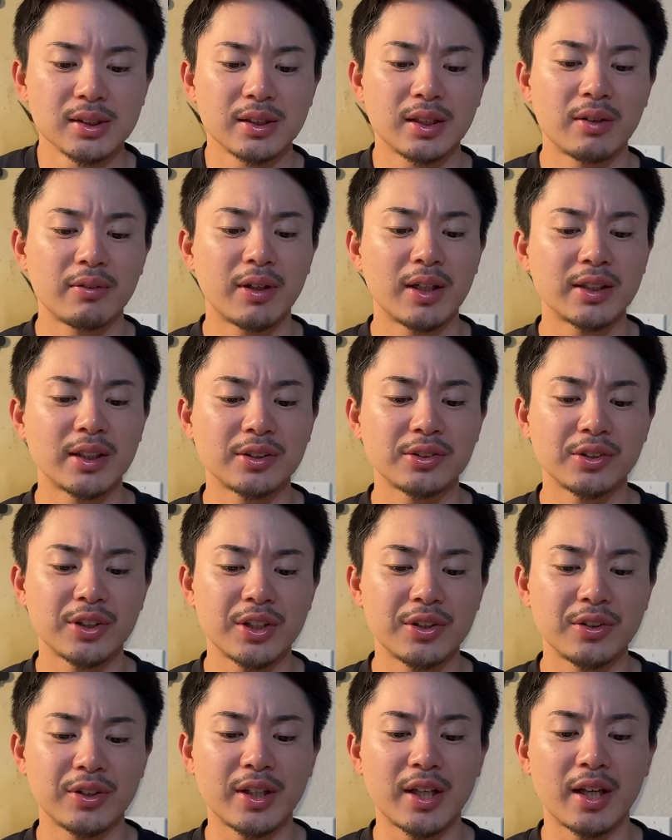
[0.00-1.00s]
で、ワンアウト
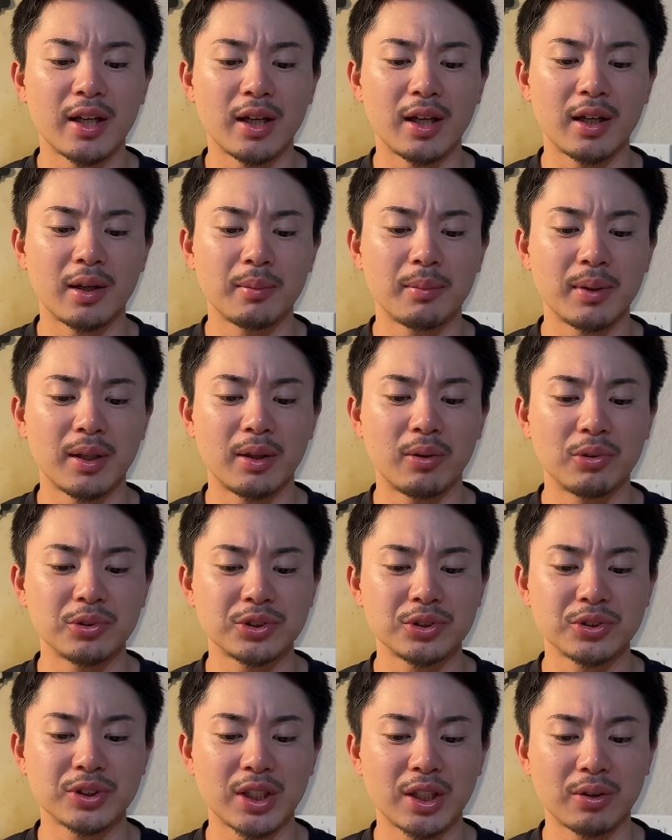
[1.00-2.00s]
二塁で、まあ、大
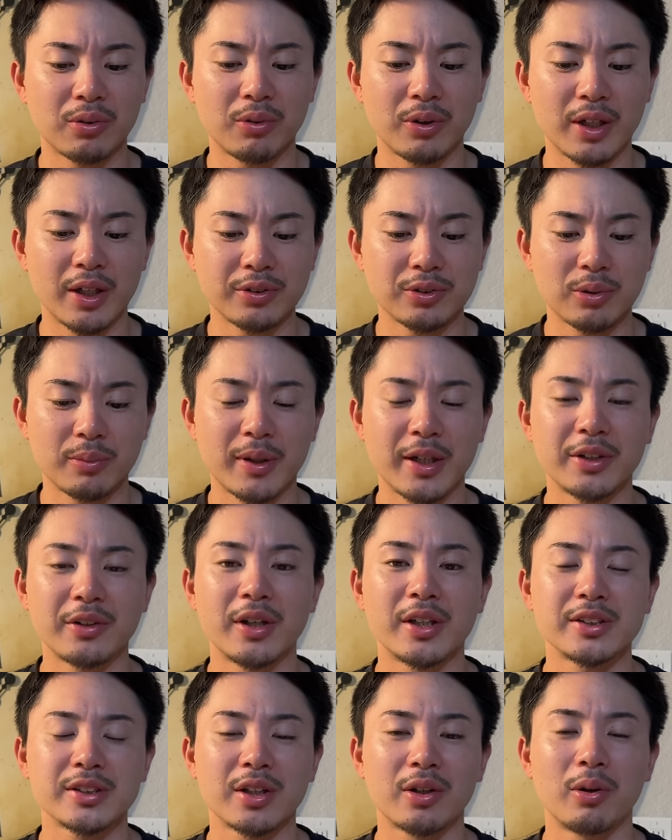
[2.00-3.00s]
城さんのこれレフト前ヒット
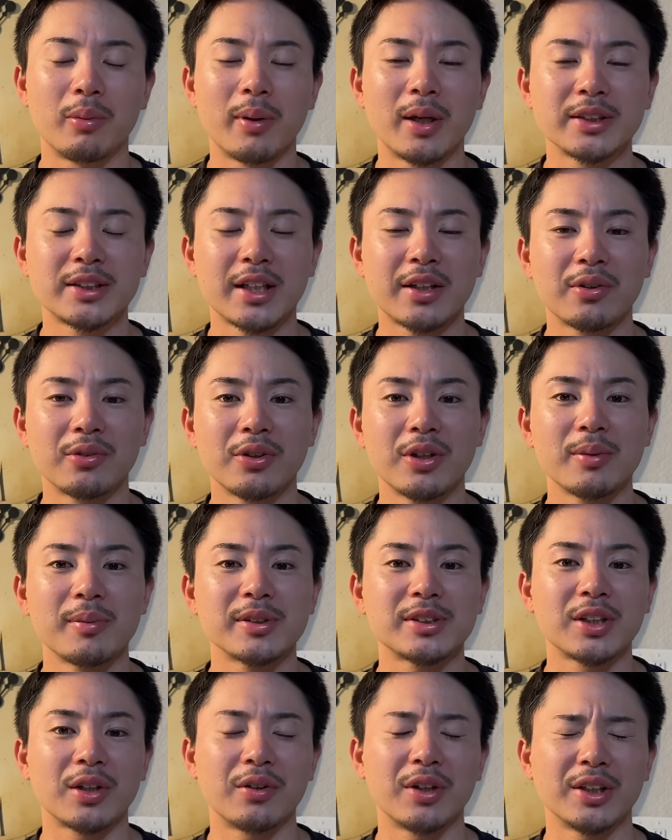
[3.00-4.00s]
なんですけど、まあ、先ほど言い
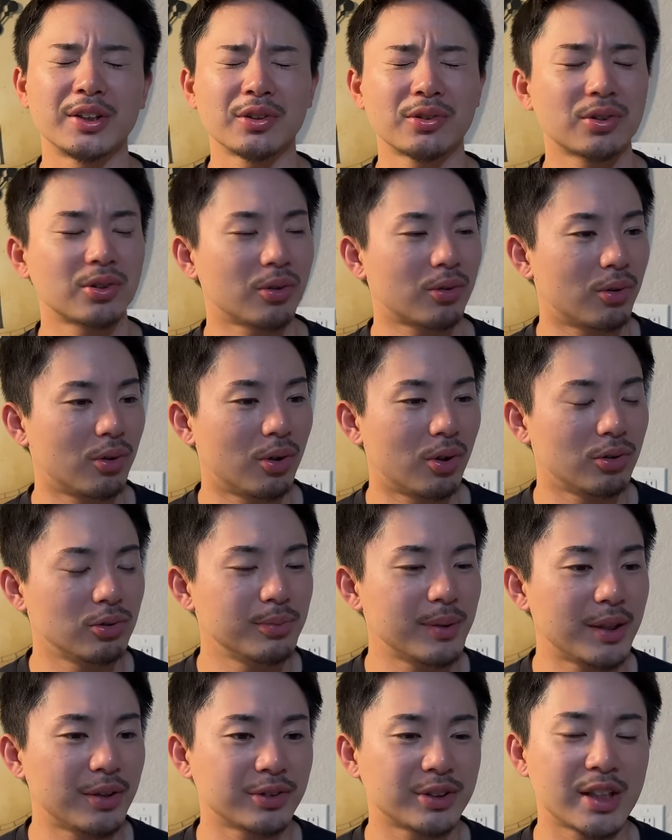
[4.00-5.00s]
ましたように、ちょっとこう、
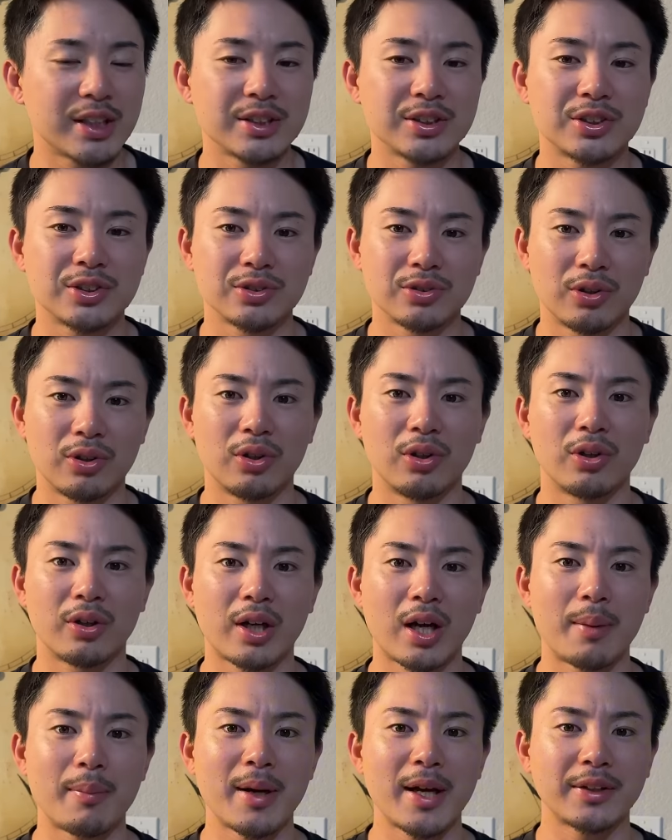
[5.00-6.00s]
梅野選手の
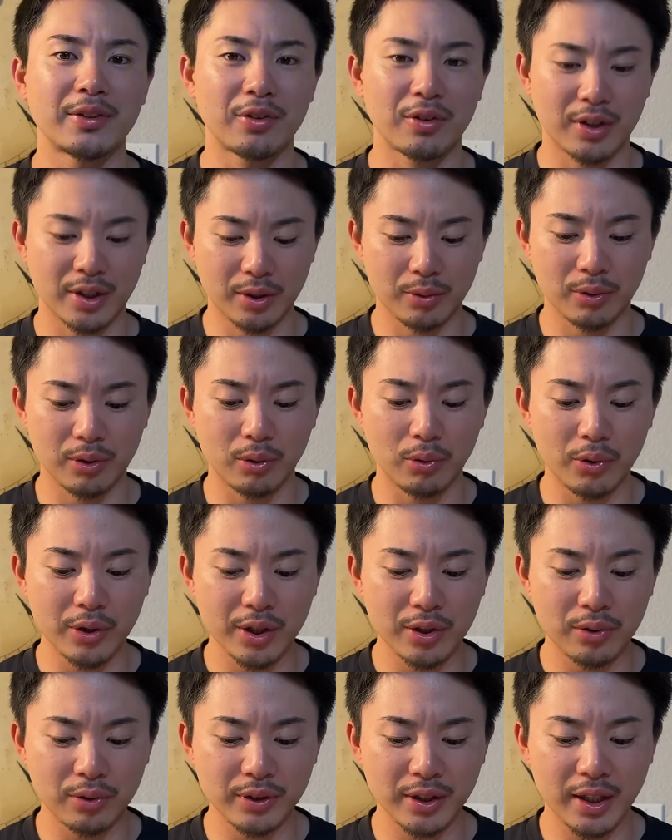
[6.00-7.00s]
構えというかね、これ追
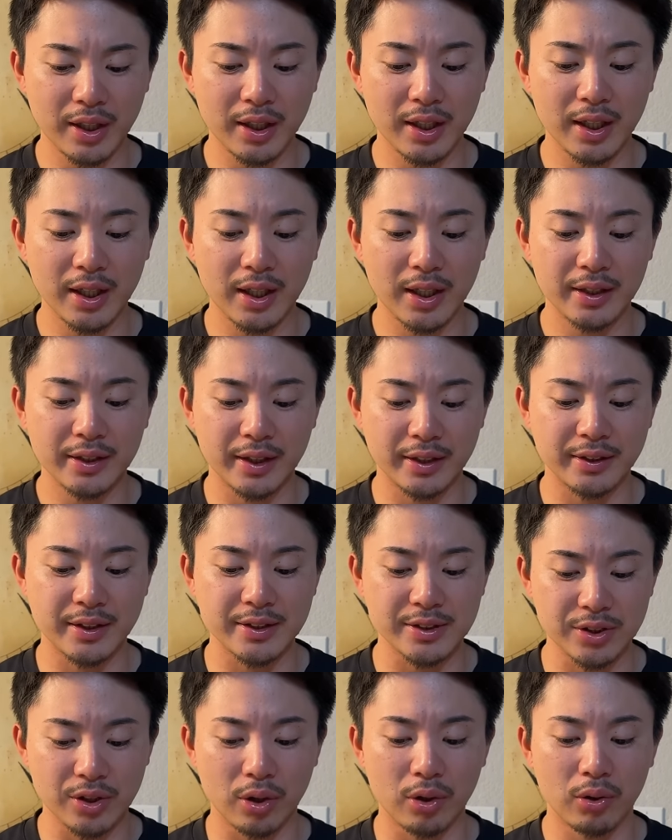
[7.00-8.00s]
い込んでからなん
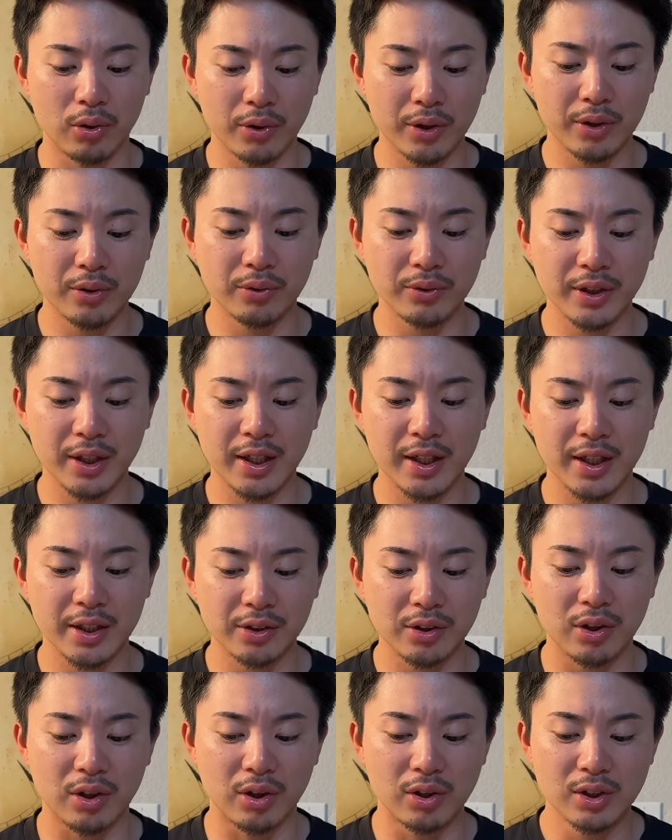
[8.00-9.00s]
ですよ。追い込んでから
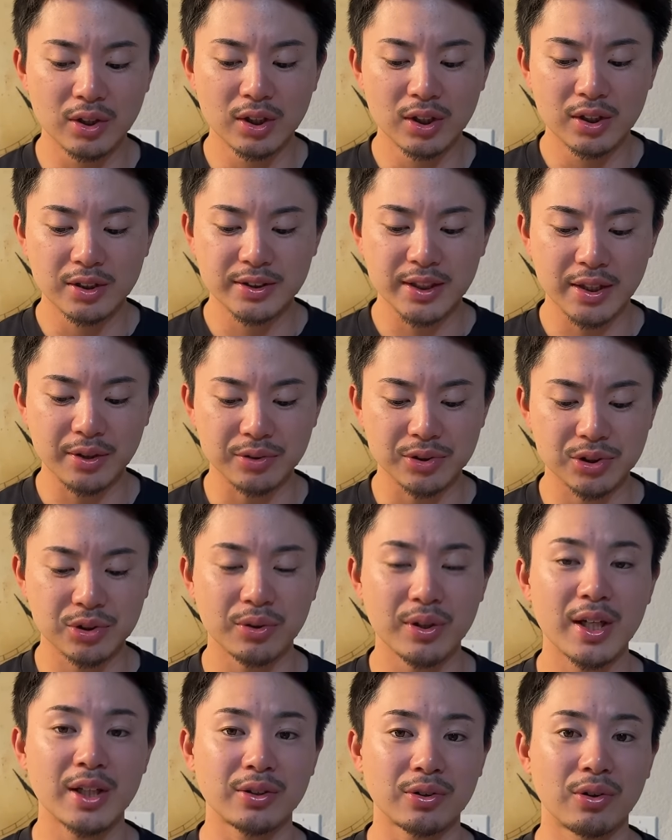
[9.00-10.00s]
の、最後
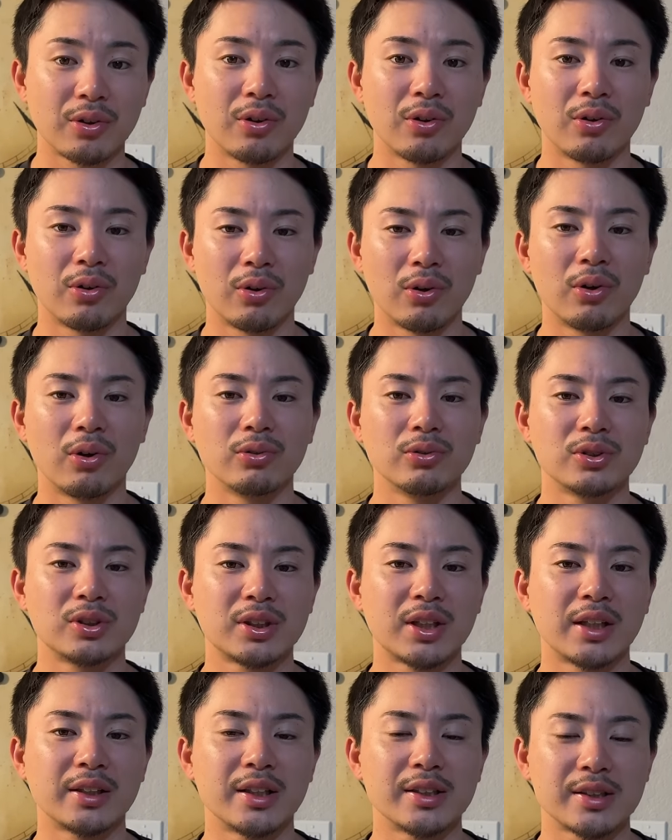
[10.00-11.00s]
ストレートを打っ
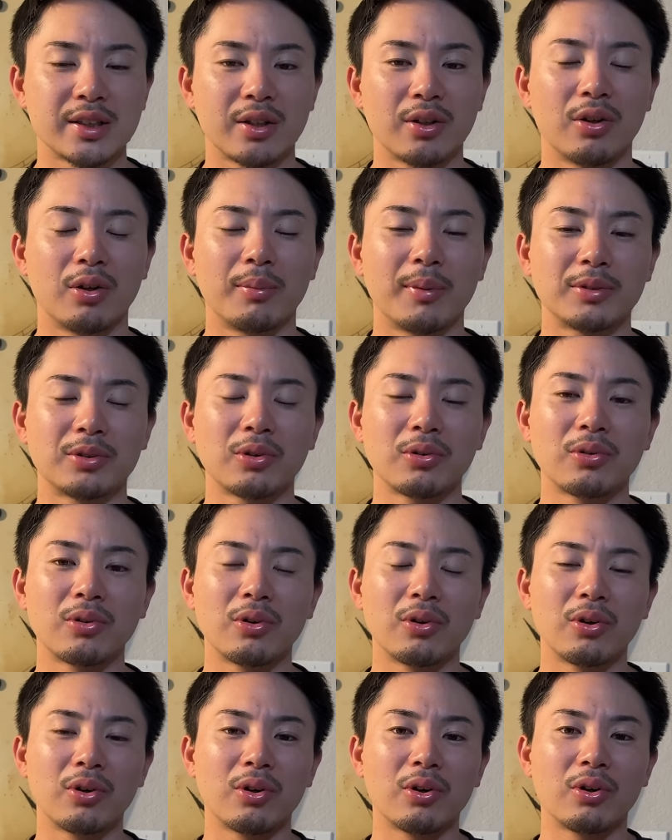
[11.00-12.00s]
たんですけど、まあ、ど
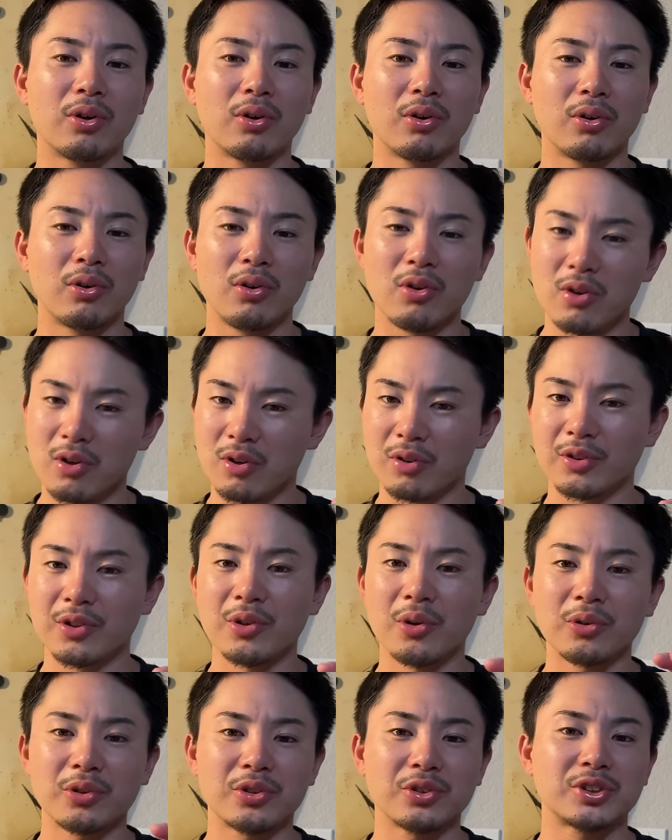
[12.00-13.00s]
こを
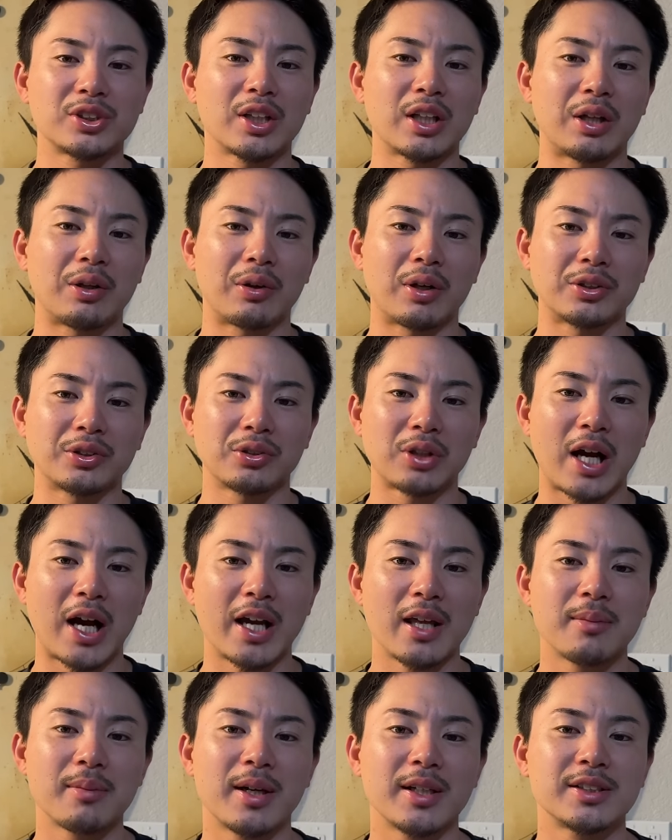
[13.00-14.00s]
要求してたのか、ちょっと
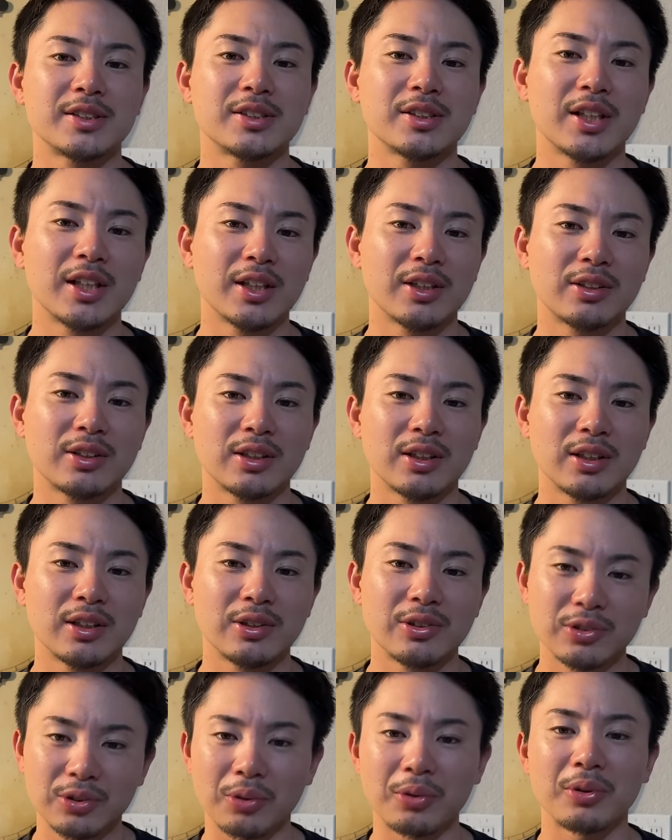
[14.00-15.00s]
曖昧すぎ
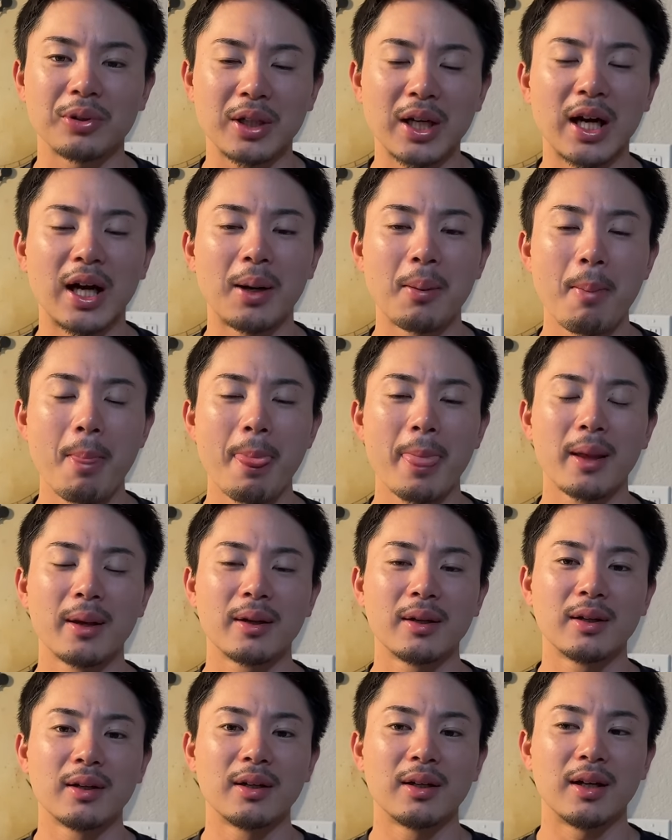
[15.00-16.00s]
るというか、
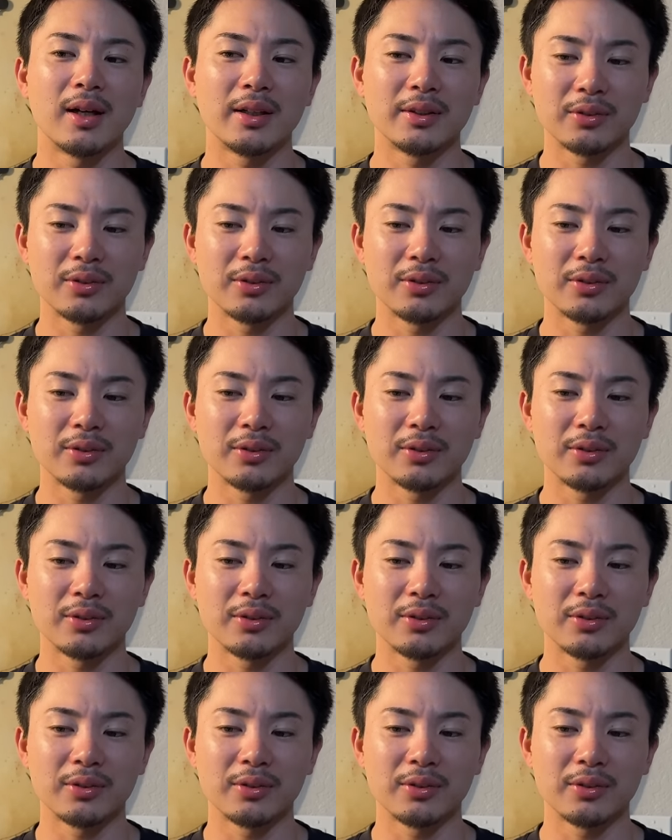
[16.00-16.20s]
あ